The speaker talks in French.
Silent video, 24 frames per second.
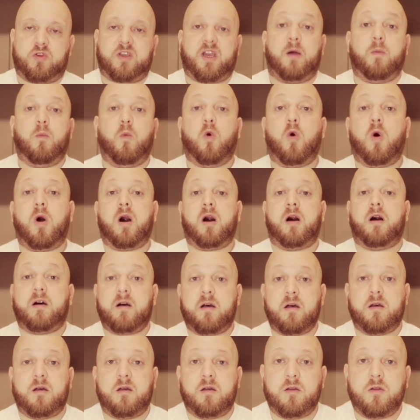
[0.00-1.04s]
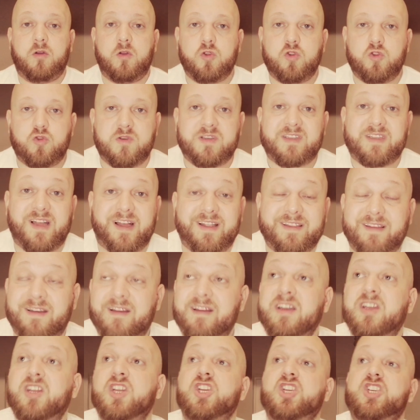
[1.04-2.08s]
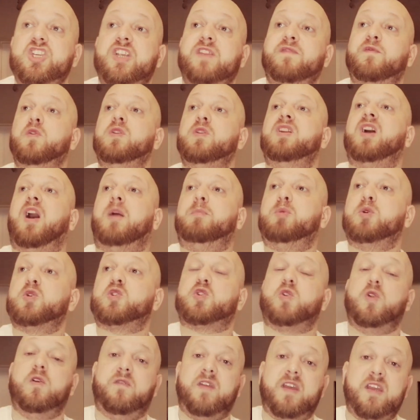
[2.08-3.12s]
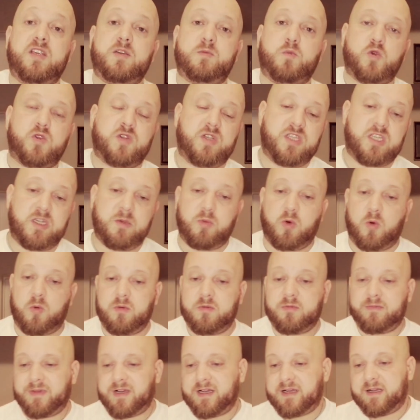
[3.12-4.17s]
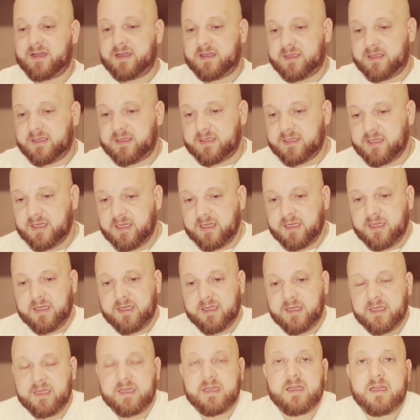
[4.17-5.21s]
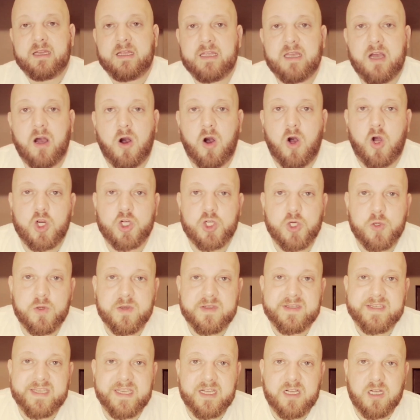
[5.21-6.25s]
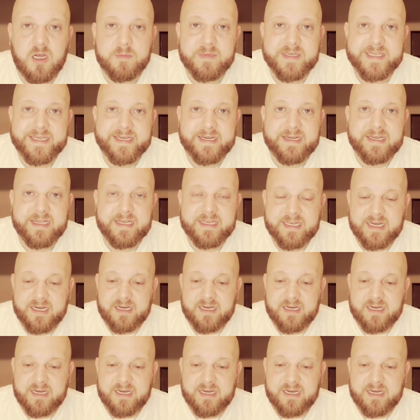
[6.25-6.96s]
tout cas, moi, du stade, j'ai vu le drapeau se lever et je me suis dit, bon, bah, il y a hors-jeu, c'est comme ça, les